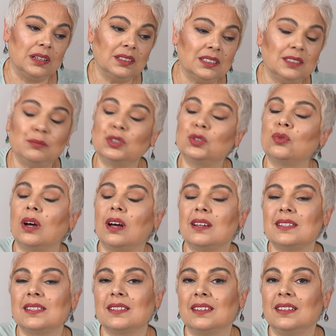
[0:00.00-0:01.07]
ılımlı
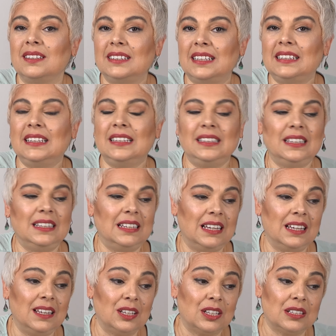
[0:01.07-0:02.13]
doğası
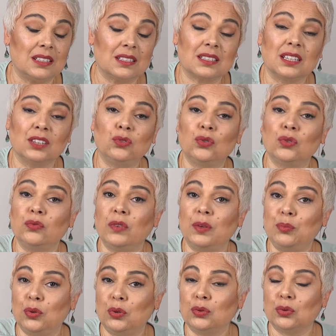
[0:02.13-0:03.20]
nedeniyle Satürn
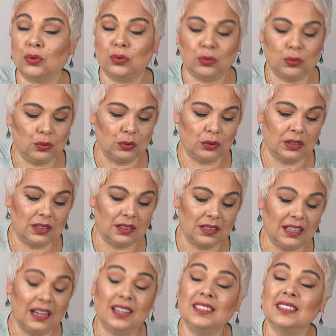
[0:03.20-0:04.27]
ve Plüton'un e,
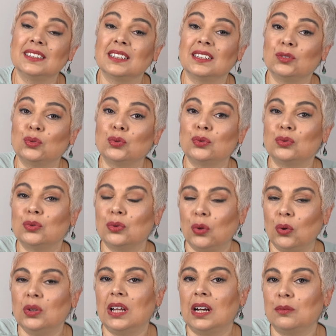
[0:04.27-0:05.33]
yan yana durduğu
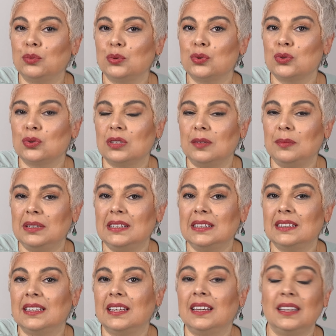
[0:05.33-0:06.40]
Oğlak Burcu'nda
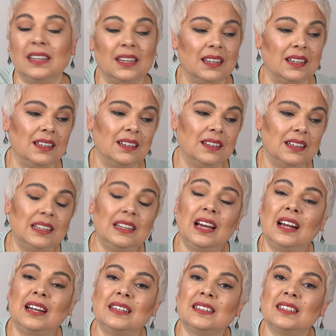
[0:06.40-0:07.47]
birlikte e,
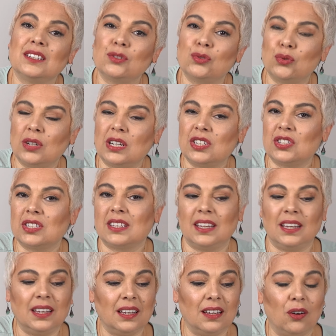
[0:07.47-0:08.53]
ilerlediği
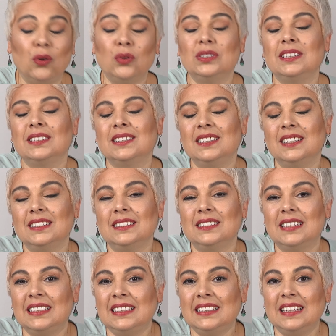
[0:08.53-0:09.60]
süreçte onların
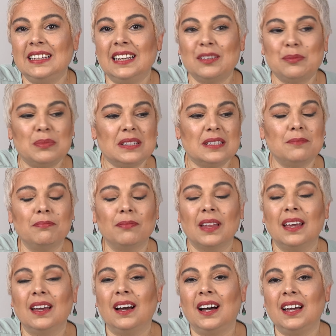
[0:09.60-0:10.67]
yanına giderek bizim
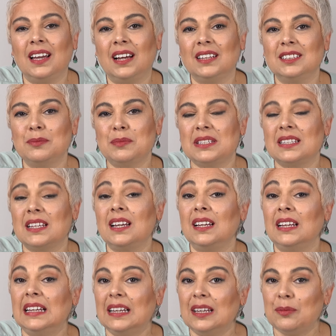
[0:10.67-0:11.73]

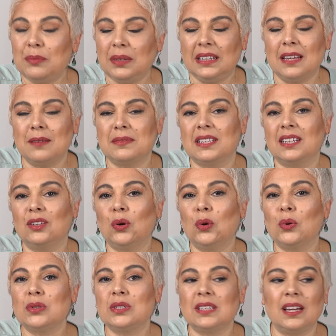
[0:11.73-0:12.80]
hayatımıza bir nebze de
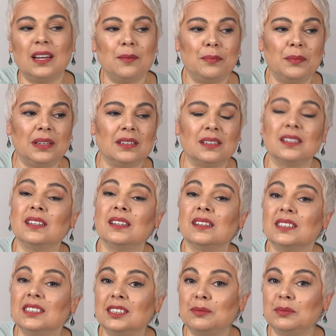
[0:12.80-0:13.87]
olsa bir
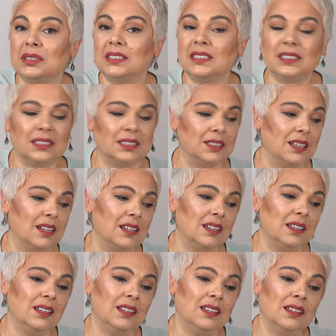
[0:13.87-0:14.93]
e, ılımlılık
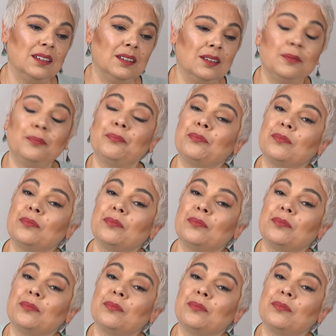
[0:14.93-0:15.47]
e,